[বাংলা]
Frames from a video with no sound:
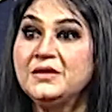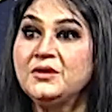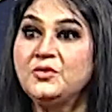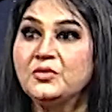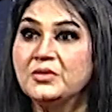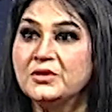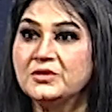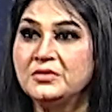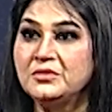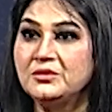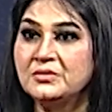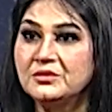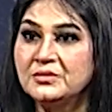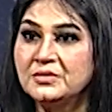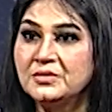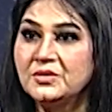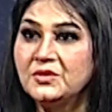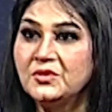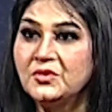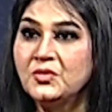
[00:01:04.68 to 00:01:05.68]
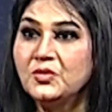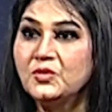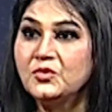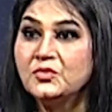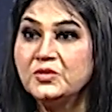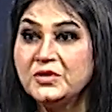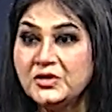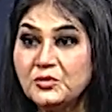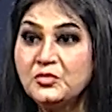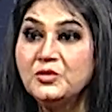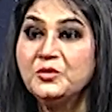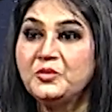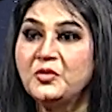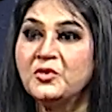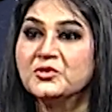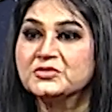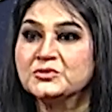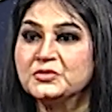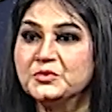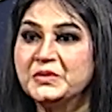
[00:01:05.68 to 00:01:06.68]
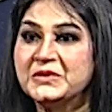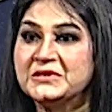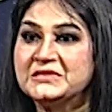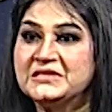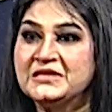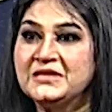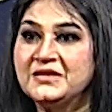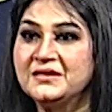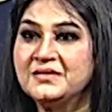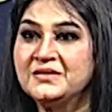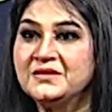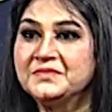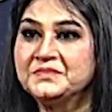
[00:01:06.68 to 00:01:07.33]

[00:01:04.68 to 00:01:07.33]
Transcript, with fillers: কি করে দিল উনি খুব কষ্ট পেয়েছিলেন